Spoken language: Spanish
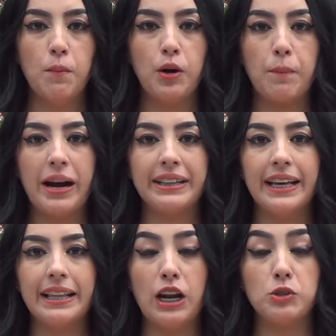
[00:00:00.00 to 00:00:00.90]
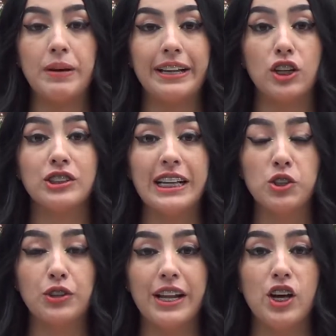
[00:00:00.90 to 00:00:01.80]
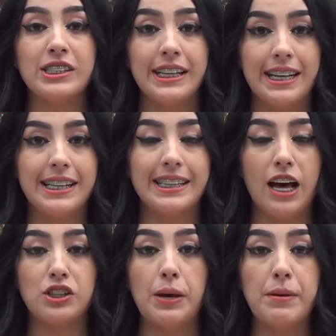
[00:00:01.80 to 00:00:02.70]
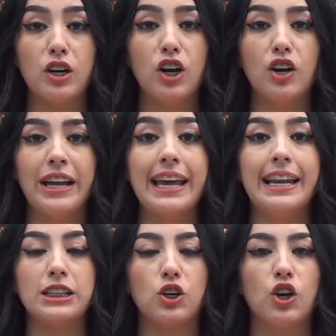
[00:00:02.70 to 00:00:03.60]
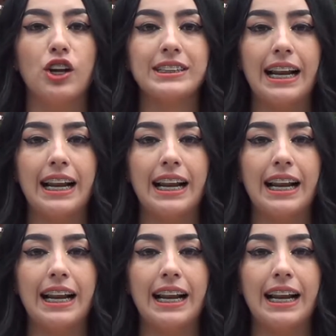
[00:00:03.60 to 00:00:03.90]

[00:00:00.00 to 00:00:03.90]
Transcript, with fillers: por parte de los perritos desnutridos y necesitados de mi colonia y las colonias